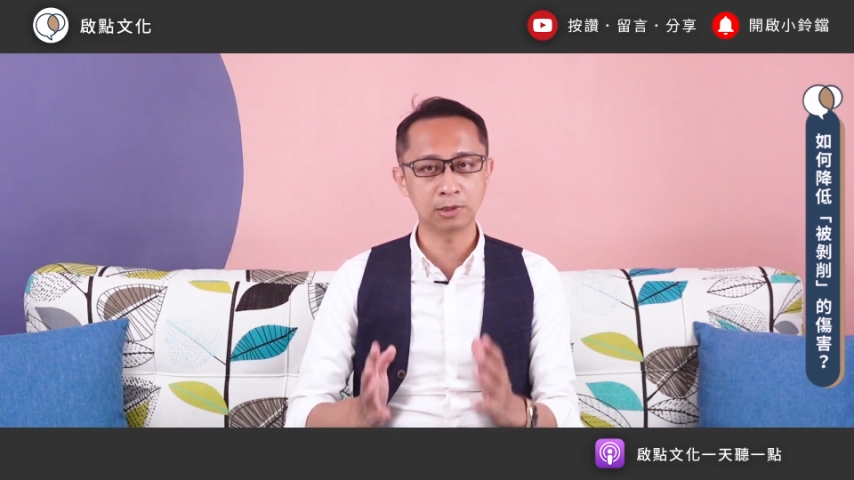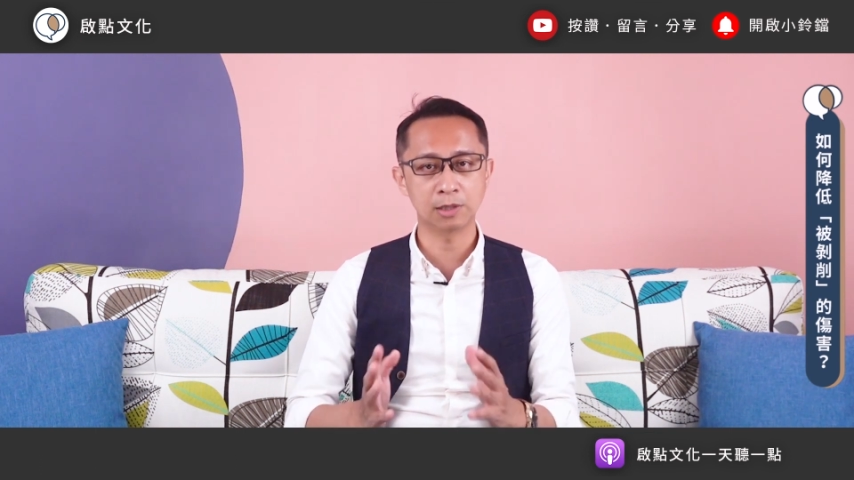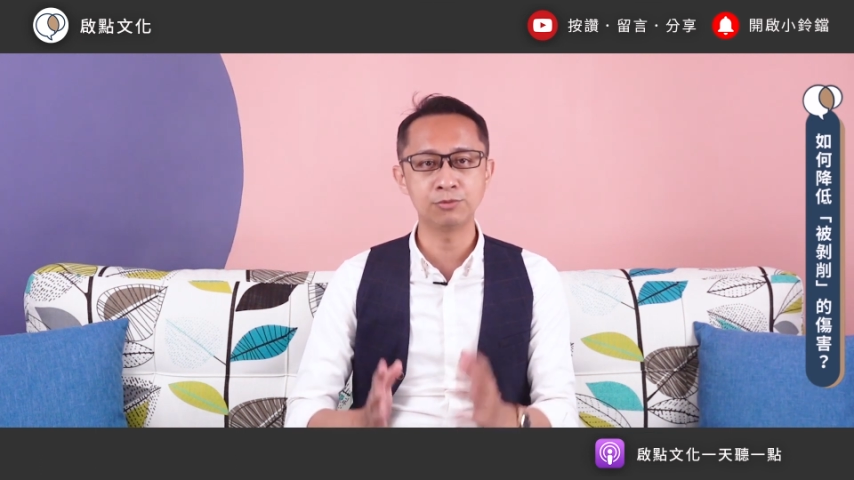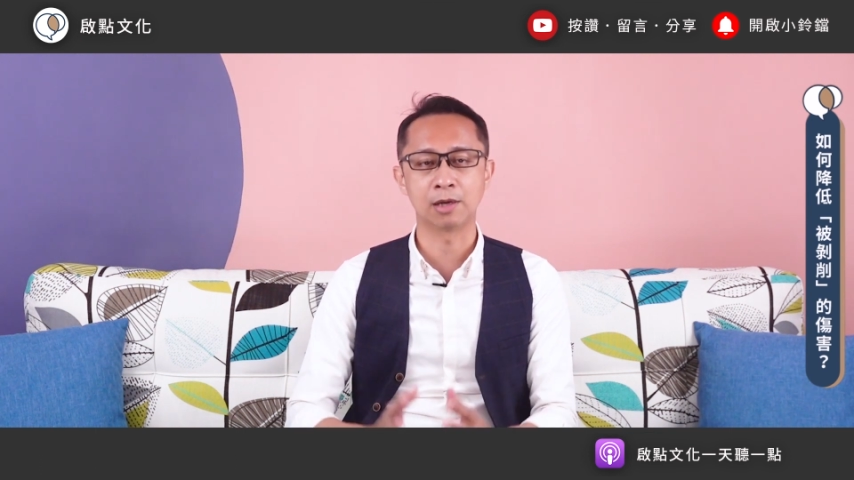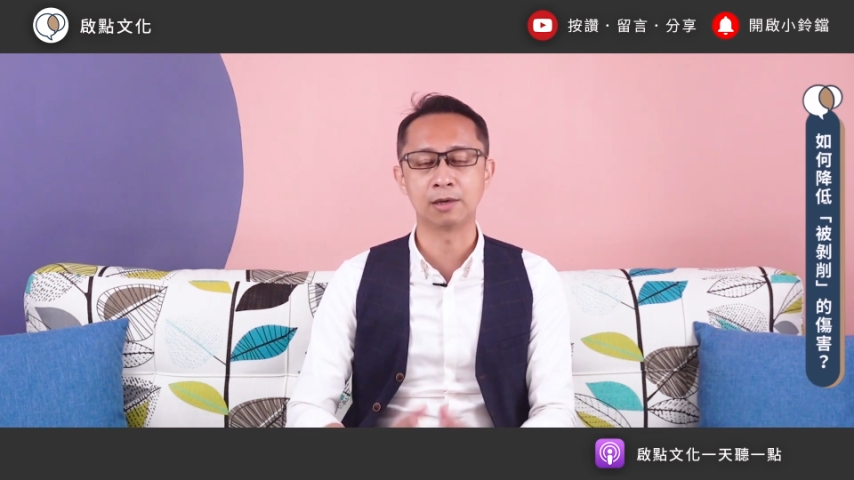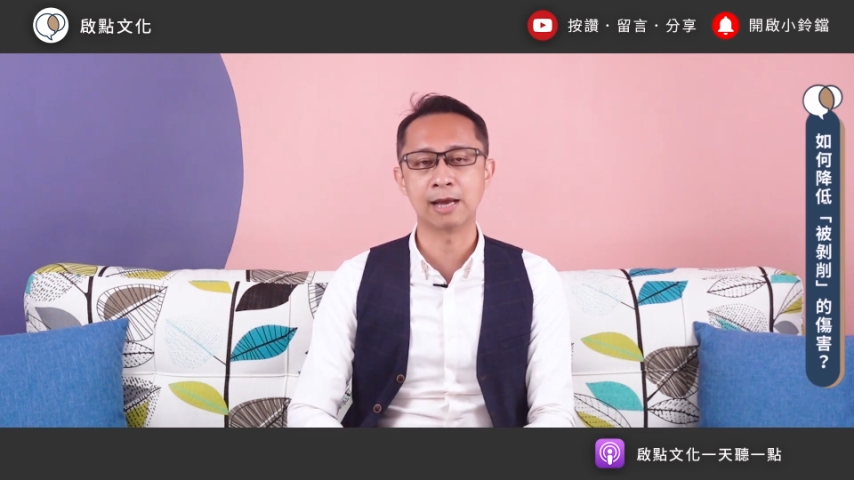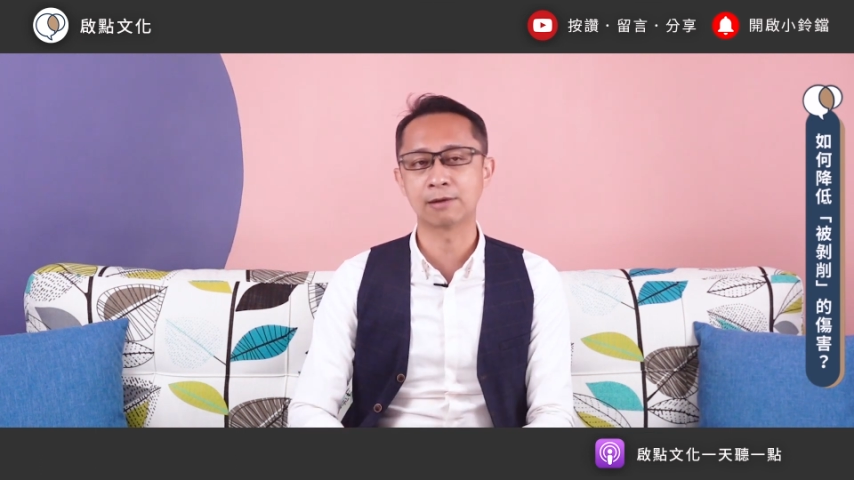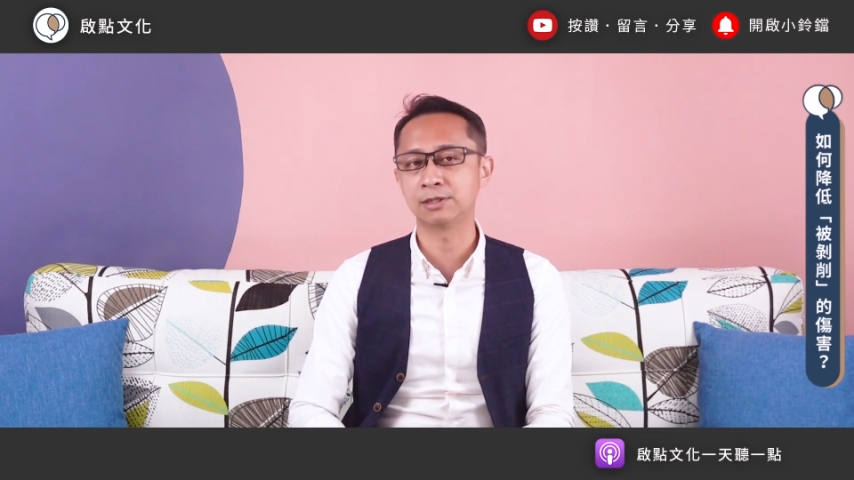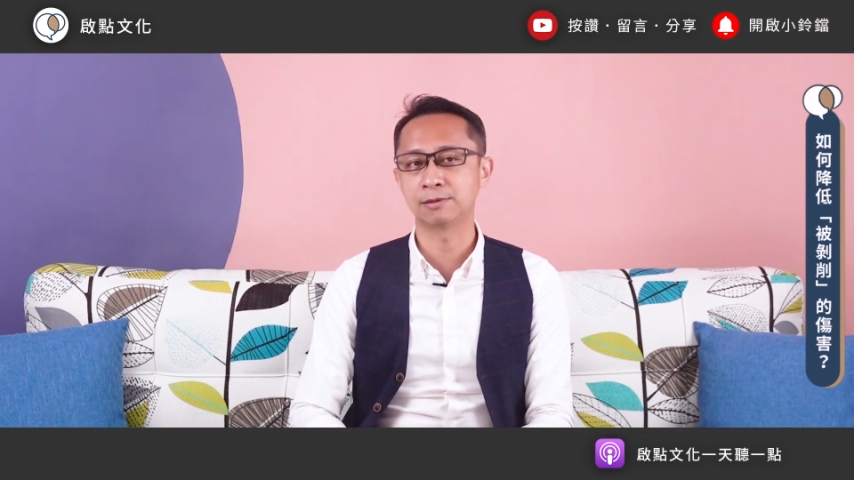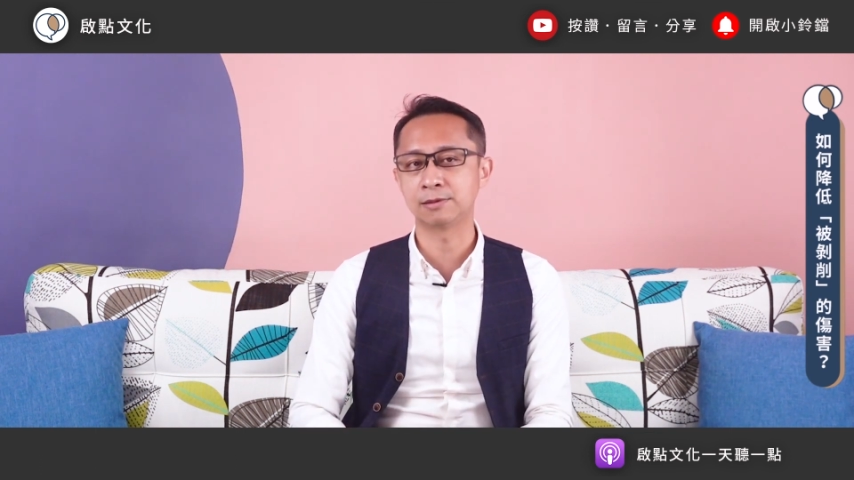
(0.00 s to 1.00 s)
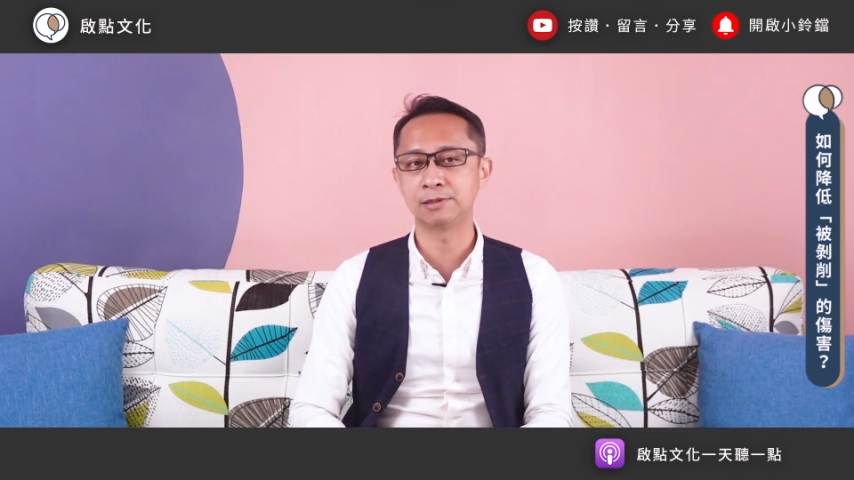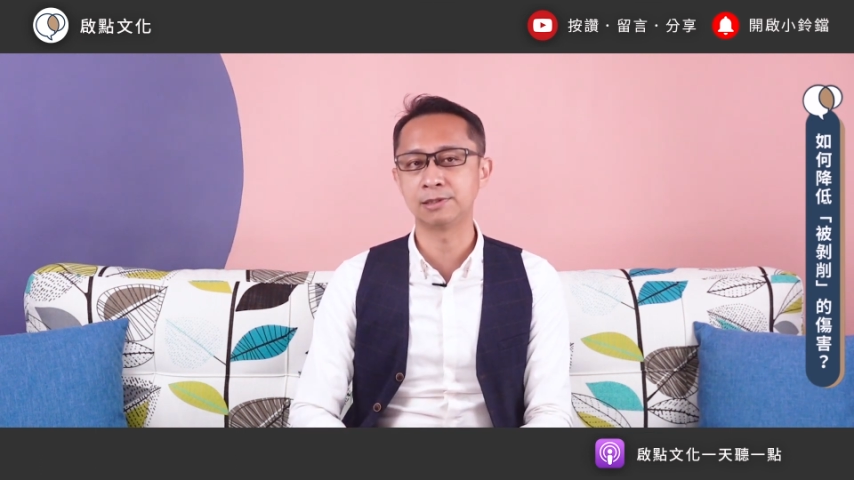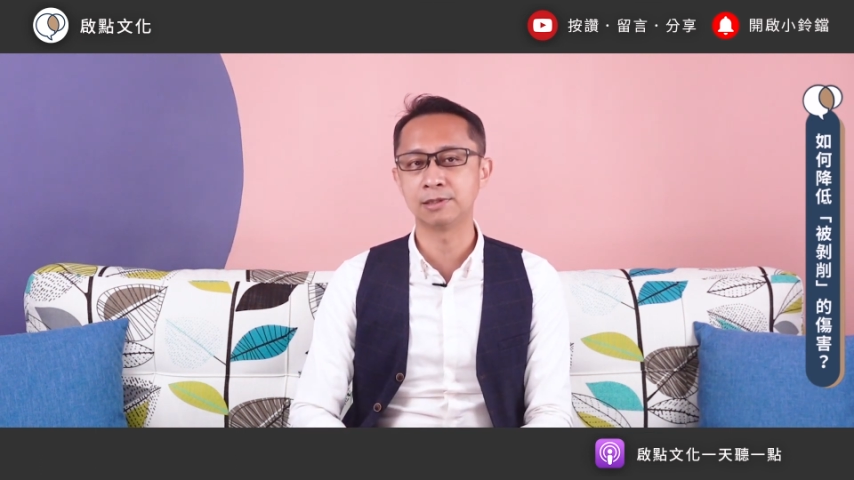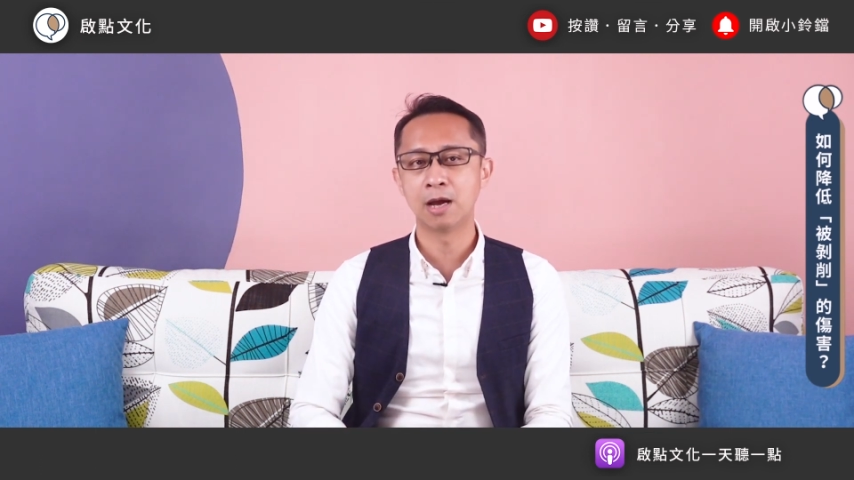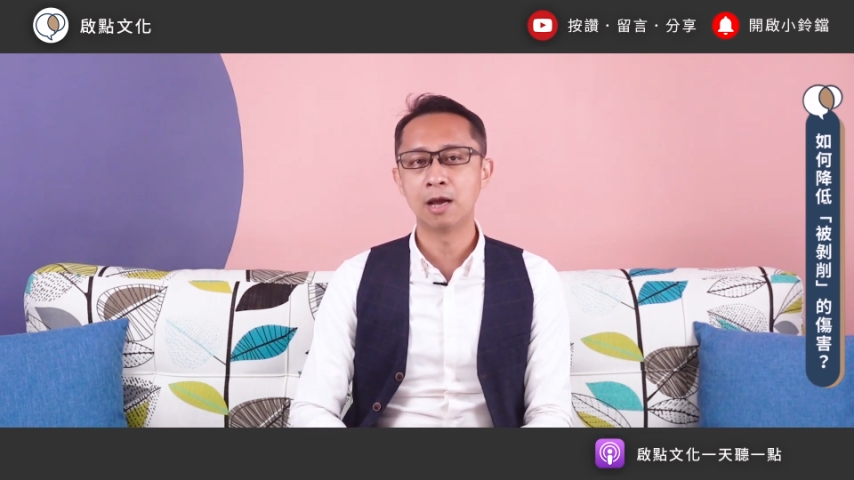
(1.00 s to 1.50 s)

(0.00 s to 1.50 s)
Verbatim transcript: 根源了解自己，